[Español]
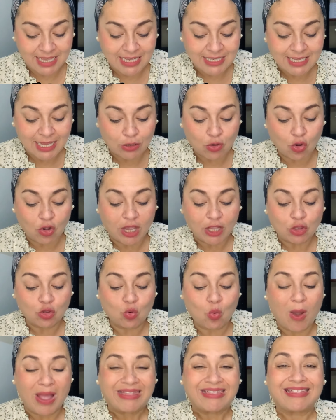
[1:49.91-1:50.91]
Es algo que
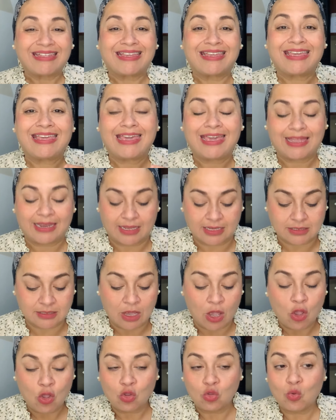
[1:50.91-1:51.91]
tú adquieres,
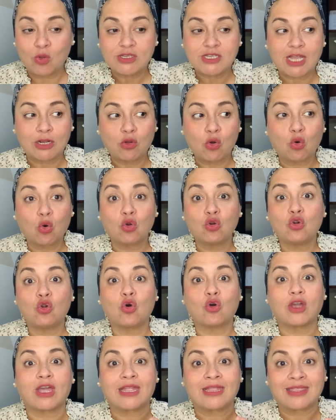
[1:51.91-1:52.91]
no es algo con
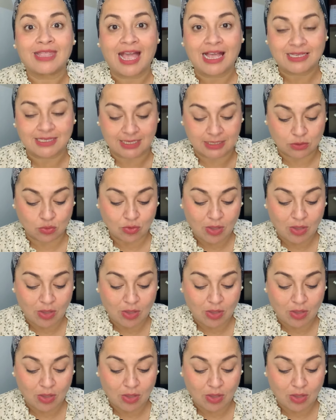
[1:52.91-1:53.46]
lo que naces.